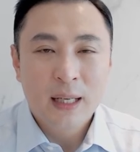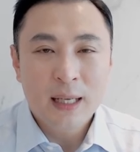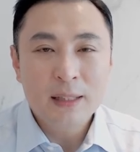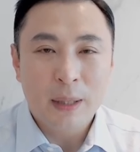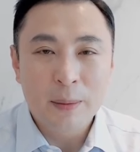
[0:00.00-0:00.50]

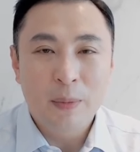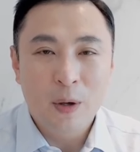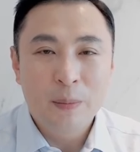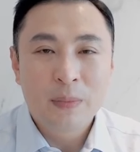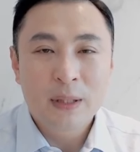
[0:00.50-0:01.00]
하는
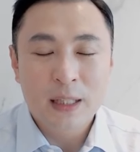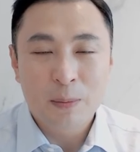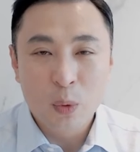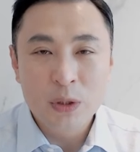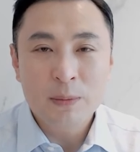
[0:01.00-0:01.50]
방법까지
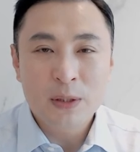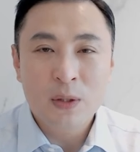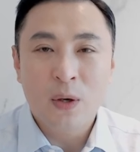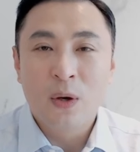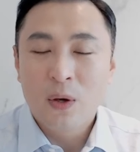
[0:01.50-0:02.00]

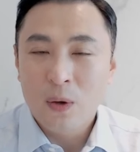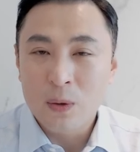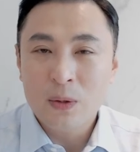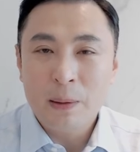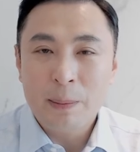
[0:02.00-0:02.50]
보시면서
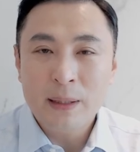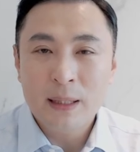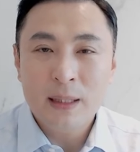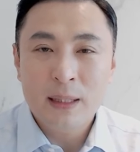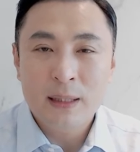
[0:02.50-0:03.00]
어떻게
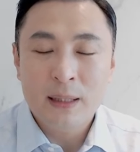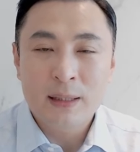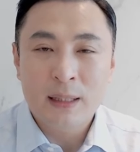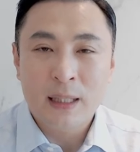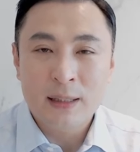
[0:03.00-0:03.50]
판단해야
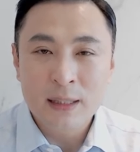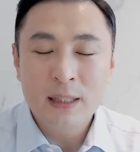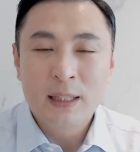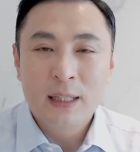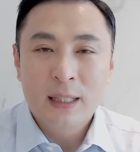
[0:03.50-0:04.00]

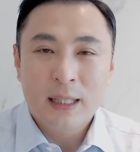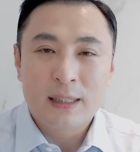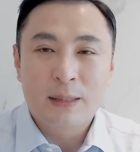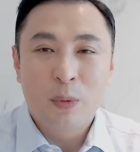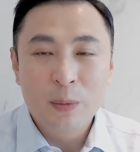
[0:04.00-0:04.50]
되는지까지
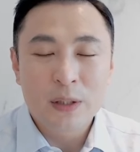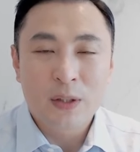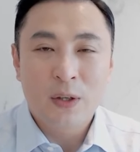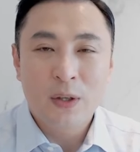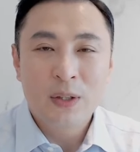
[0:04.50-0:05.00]
같이
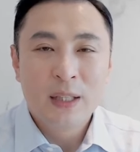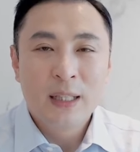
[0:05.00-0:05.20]
보면서